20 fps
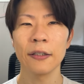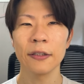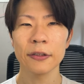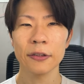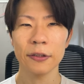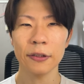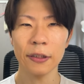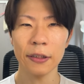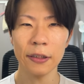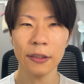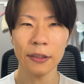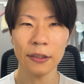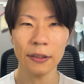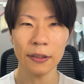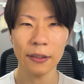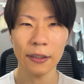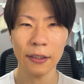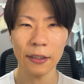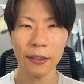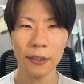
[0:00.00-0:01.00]
そんな
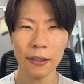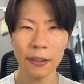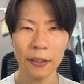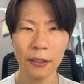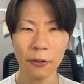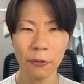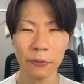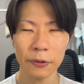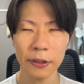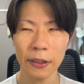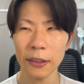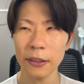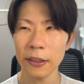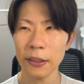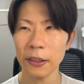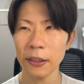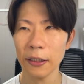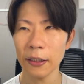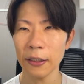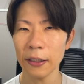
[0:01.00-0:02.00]
に、えー、固定
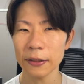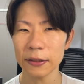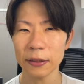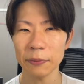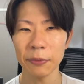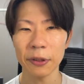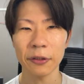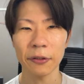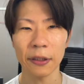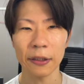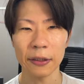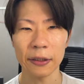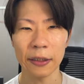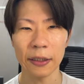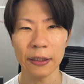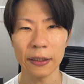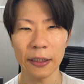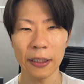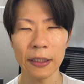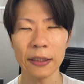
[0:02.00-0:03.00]
的な休みとかっ
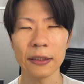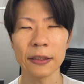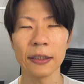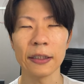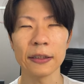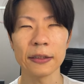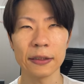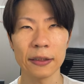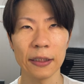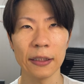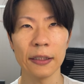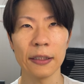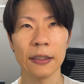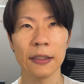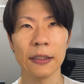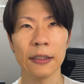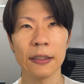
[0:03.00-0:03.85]
てないんですね。